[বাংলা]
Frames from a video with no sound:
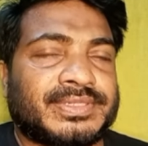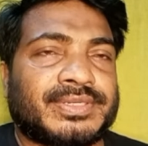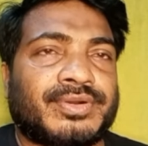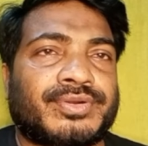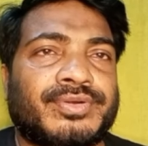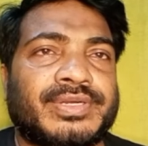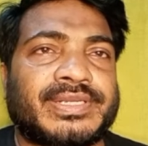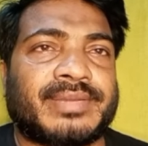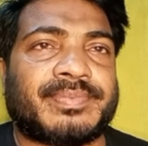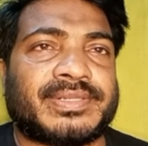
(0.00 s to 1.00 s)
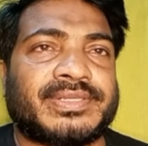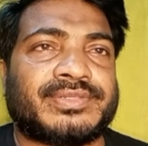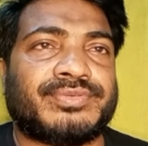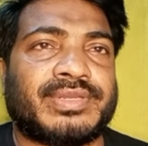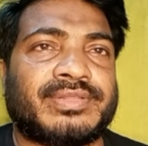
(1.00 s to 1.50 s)
ঘটনাটি আপনাদের
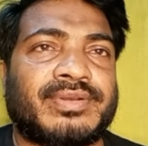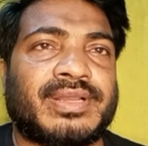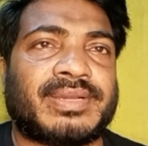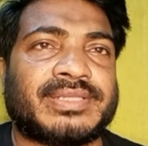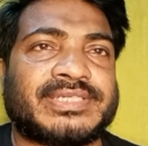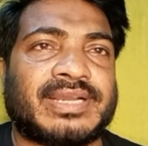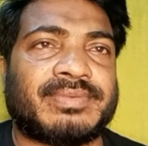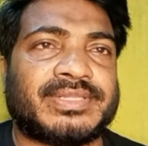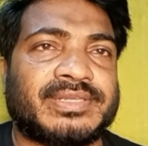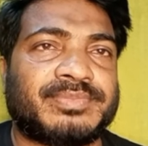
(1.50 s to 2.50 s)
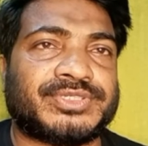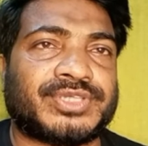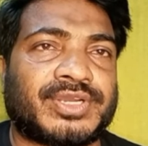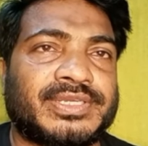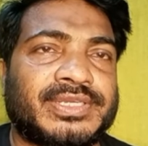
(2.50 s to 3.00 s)
তুলে ধরলাম আজকে আমাদের
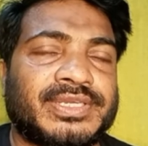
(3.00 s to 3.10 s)
বিষয়